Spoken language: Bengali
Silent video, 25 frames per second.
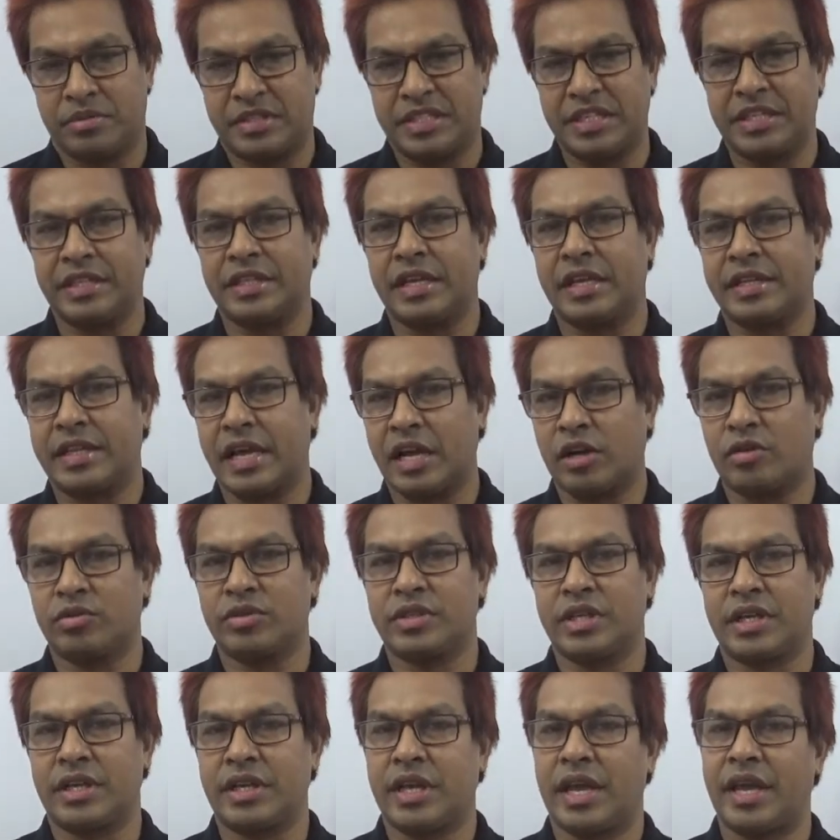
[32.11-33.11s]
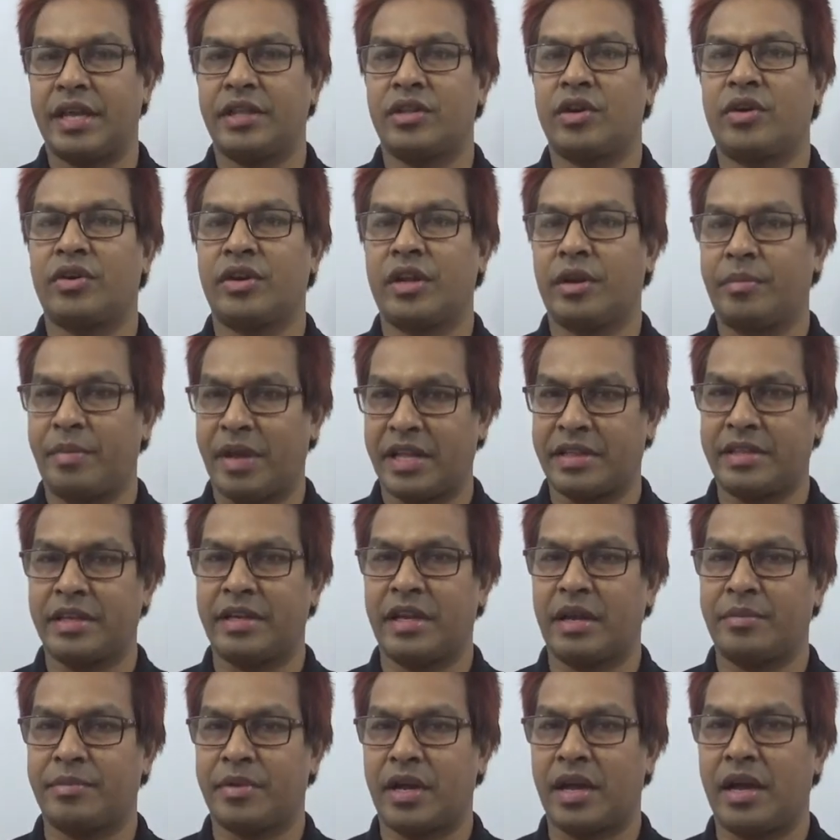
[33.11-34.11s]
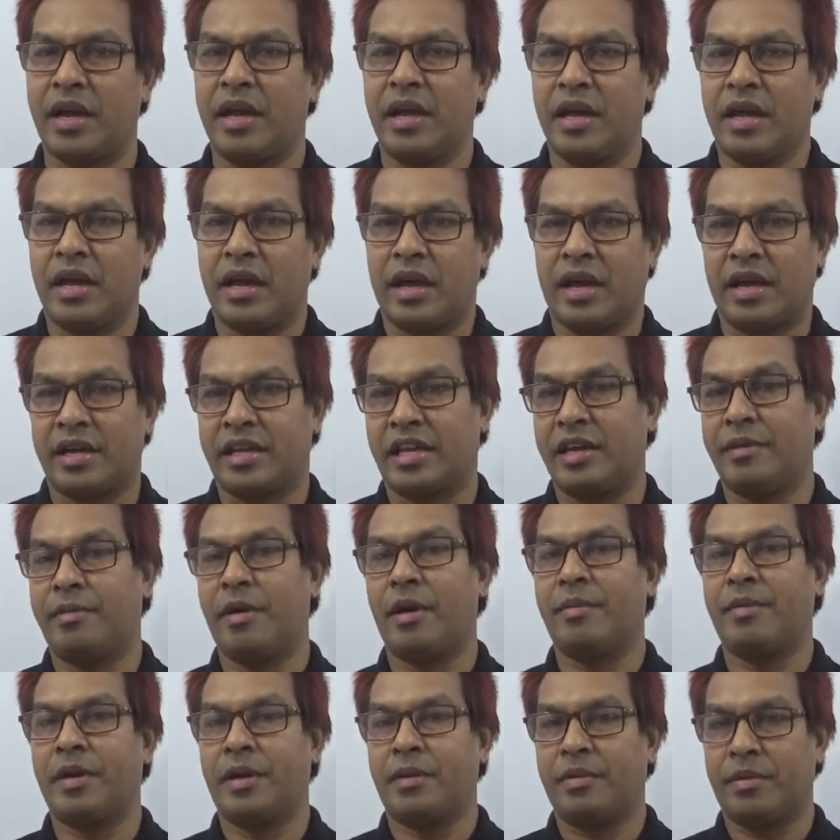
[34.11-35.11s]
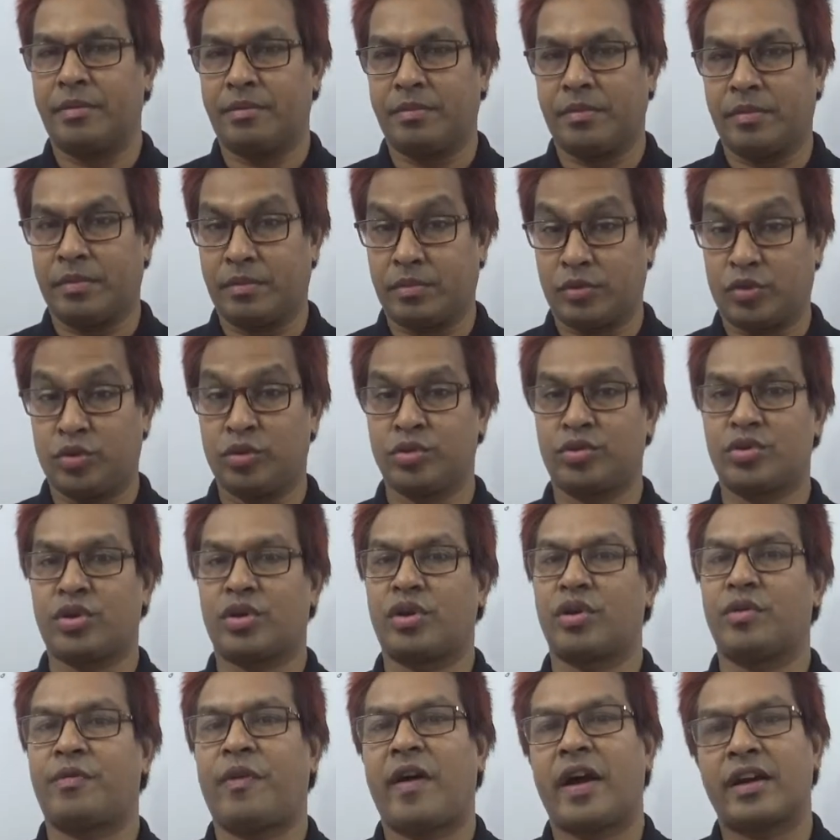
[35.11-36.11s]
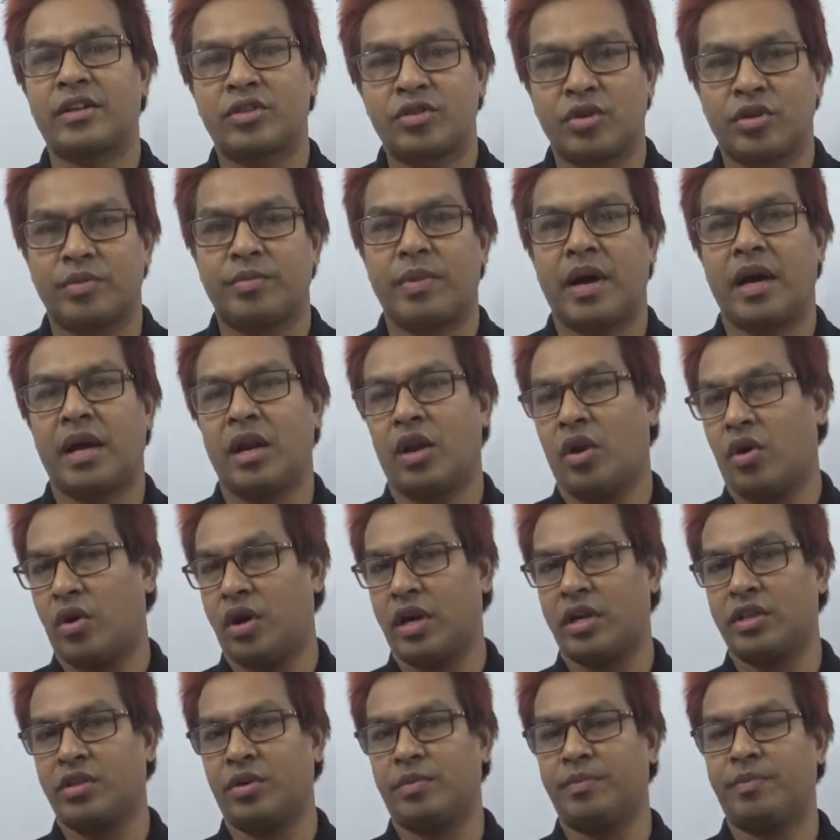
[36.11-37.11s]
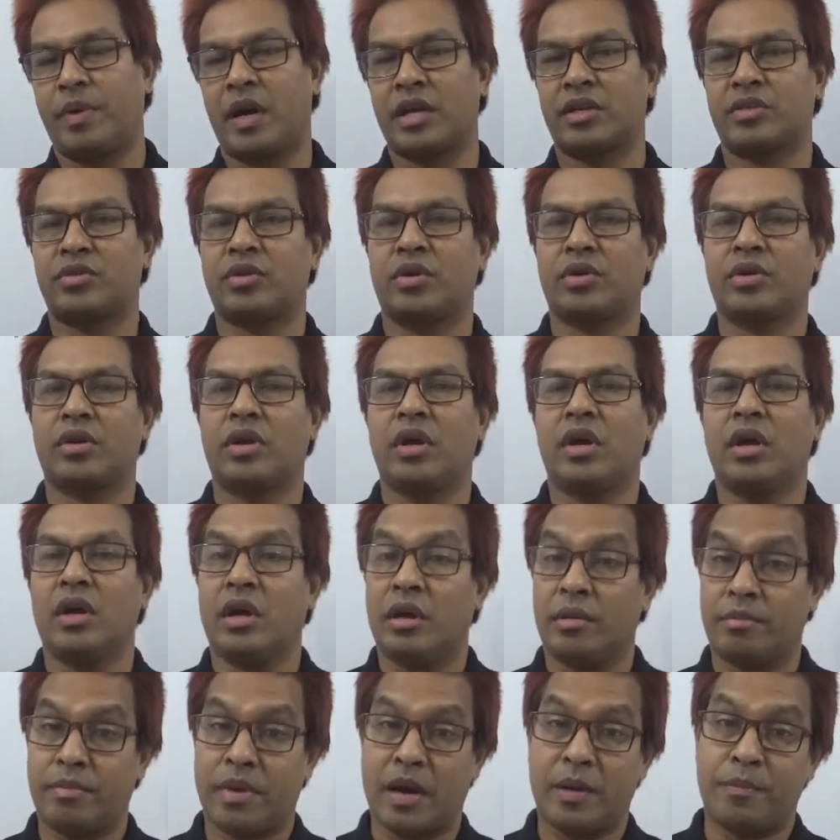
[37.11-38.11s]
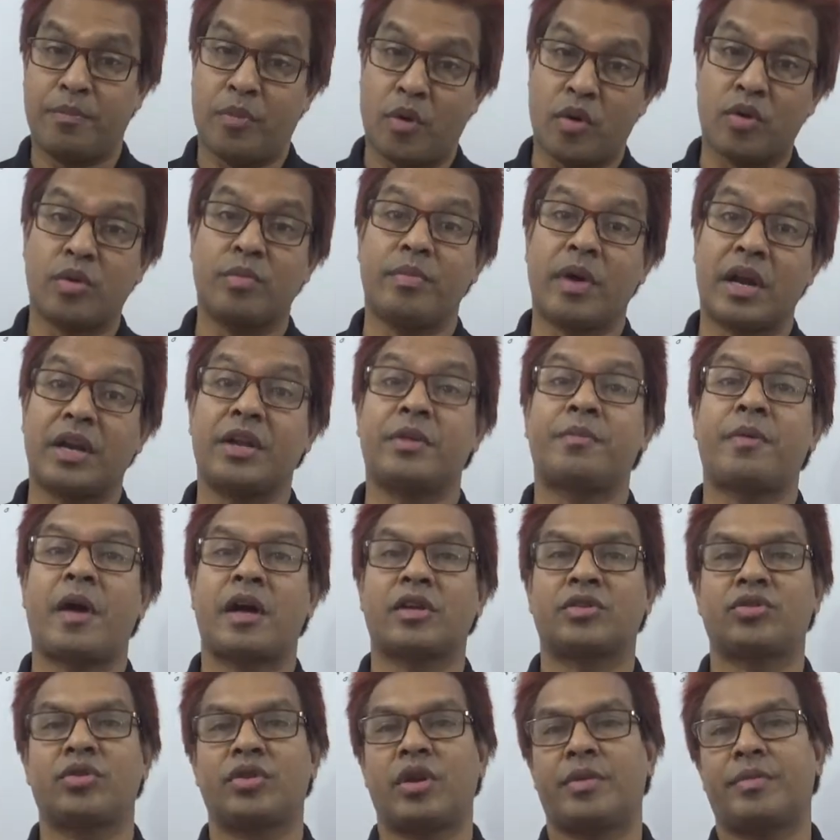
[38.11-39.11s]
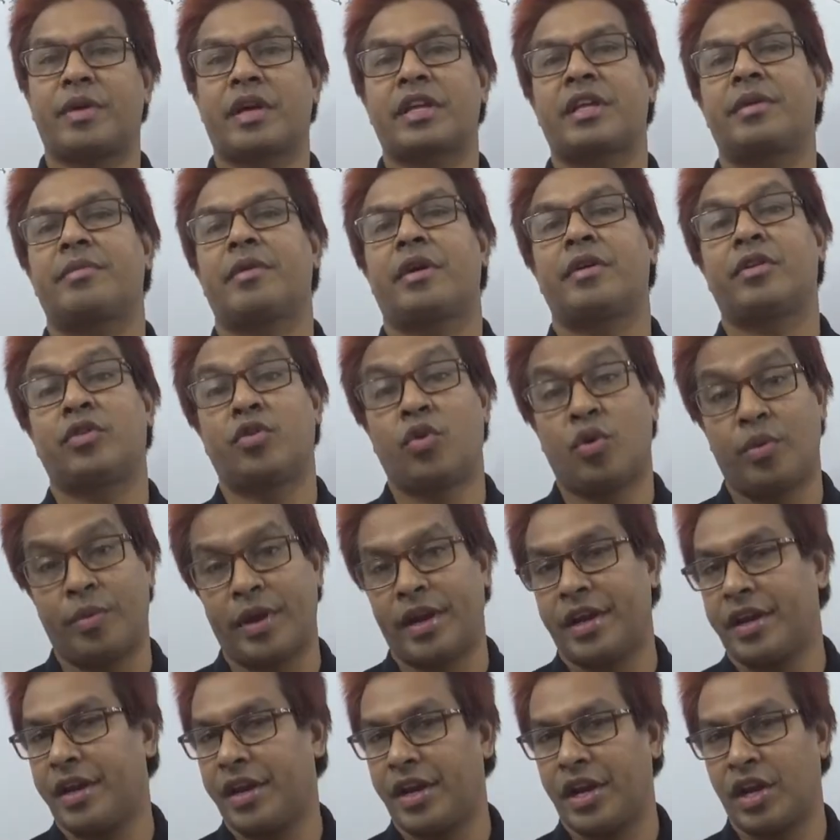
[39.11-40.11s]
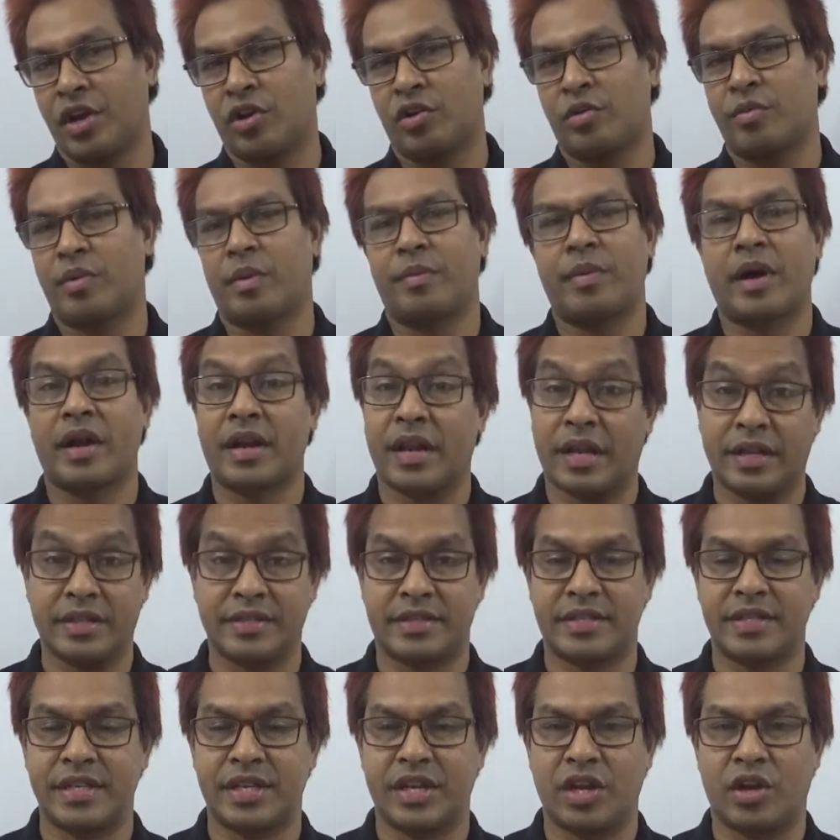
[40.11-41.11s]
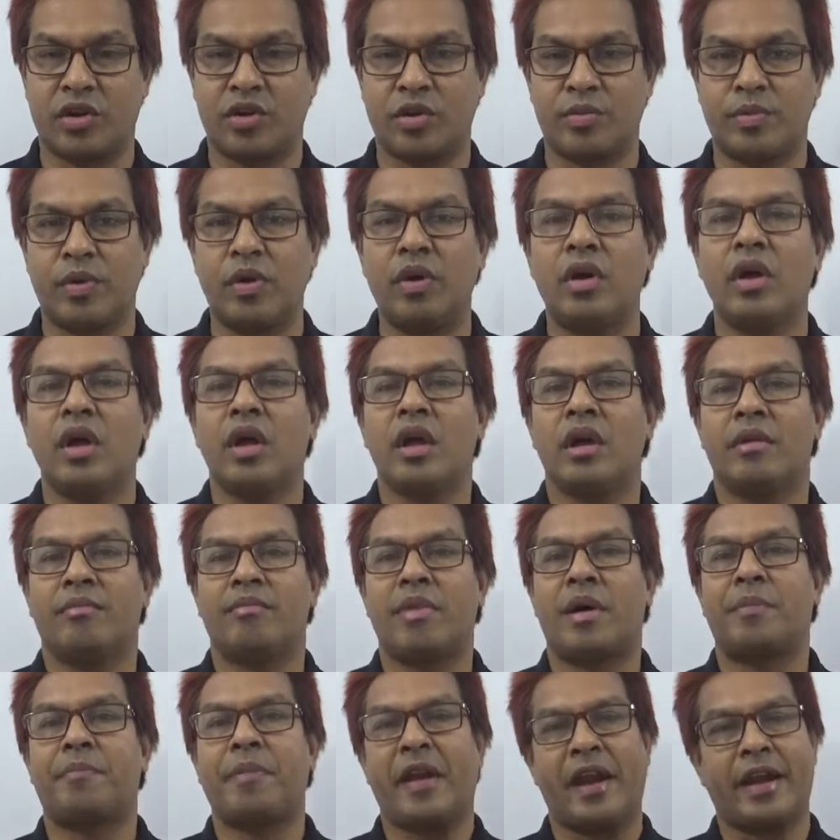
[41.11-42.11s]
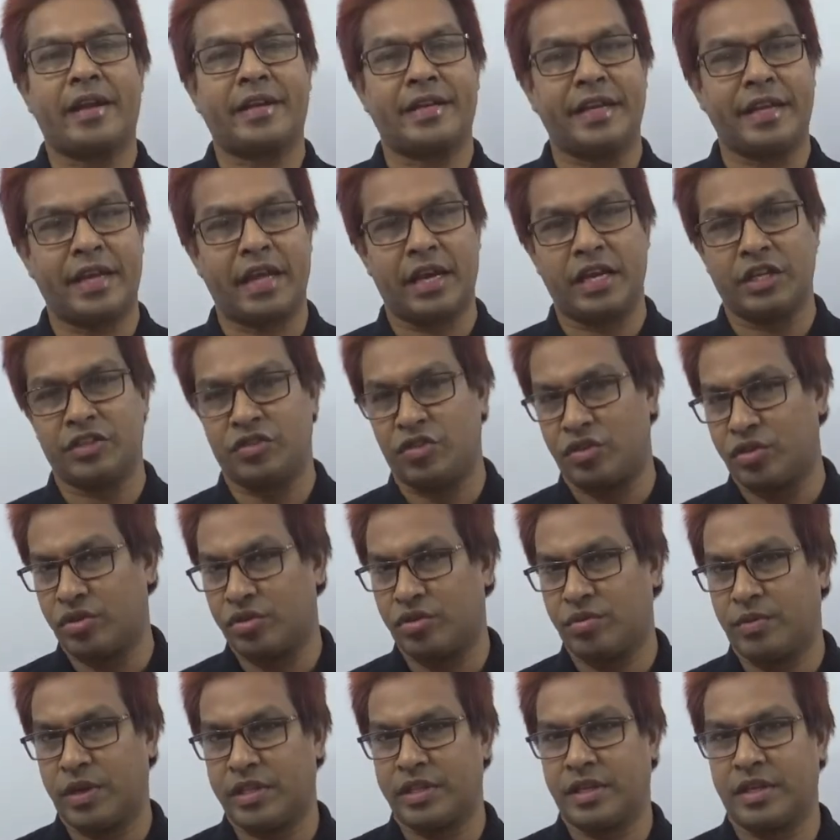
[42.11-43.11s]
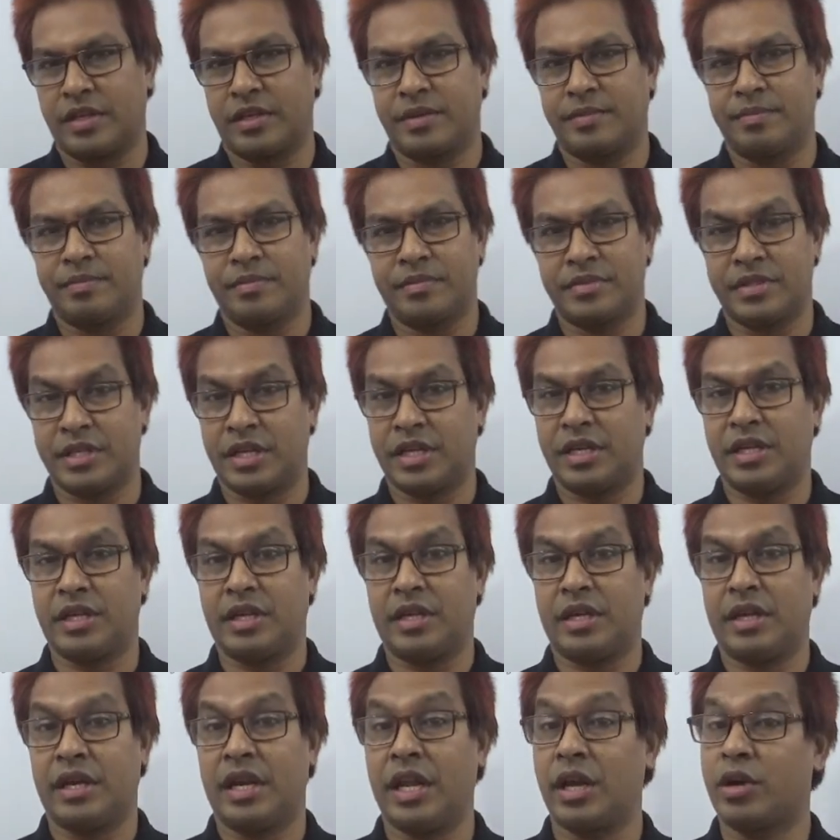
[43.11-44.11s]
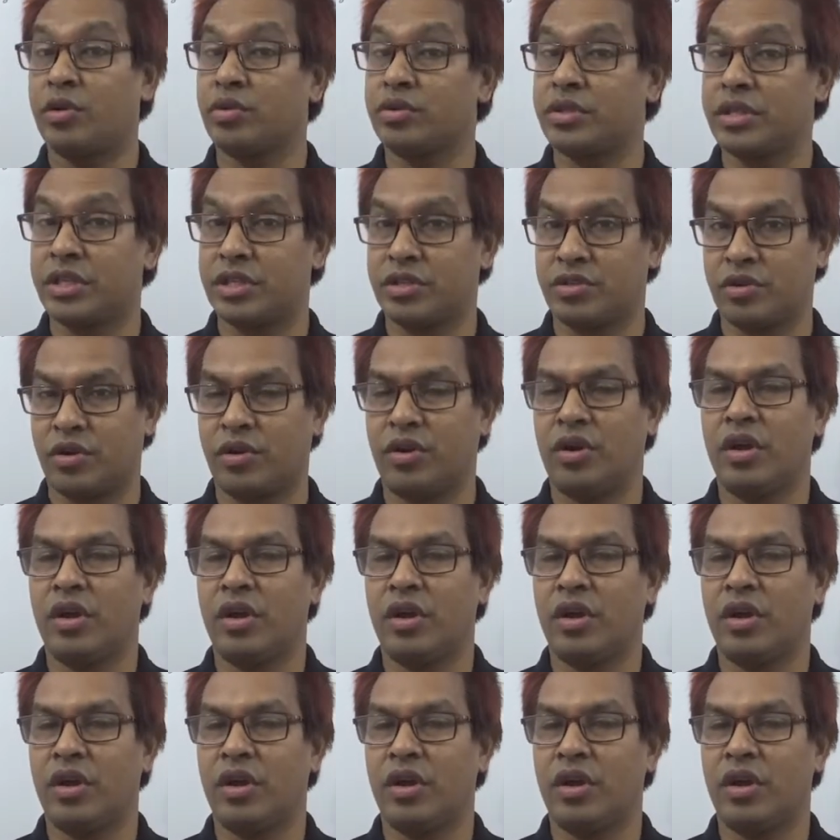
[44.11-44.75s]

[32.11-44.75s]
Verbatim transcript: চিন্তায় থাকো যে এই ধরনের ম্যাথের আমরা কিভাবে সূচকীয় ফাংশন বা লগারিদম ফাংশন বা পরমানের ফাংশন আমরা কীভাবে ডোমেন নির্ণয় করব বা রেঞ্জ নির্ণয় করব বা প্র্যাকটিক্যালের জন্য তোমাদের যে লেখচিত্র